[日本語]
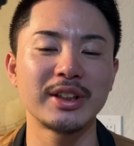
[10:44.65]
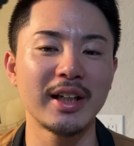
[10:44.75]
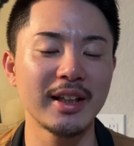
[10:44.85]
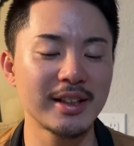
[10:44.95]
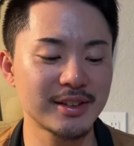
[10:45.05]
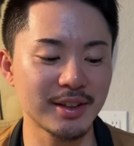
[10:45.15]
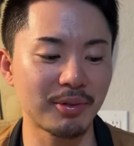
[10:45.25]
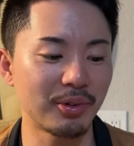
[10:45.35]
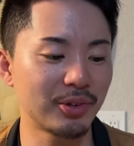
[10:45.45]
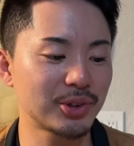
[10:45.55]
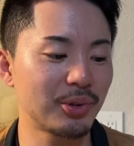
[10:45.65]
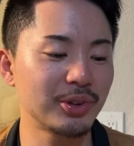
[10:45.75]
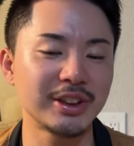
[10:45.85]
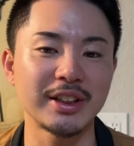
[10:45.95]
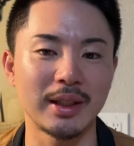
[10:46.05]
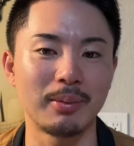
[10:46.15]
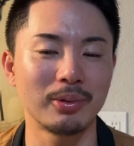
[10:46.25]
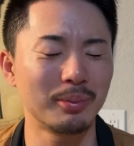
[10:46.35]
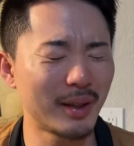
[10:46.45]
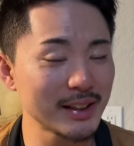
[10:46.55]
ジャイアンツがこの走塁してたら
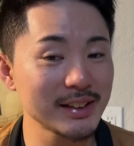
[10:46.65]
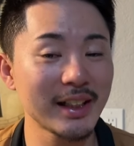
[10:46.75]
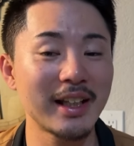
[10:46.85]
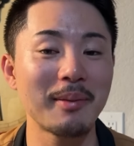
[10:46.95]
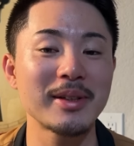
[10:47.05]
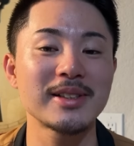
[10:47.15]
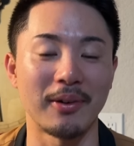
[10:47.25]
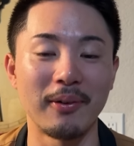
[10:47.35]
僕マジで切れますよ。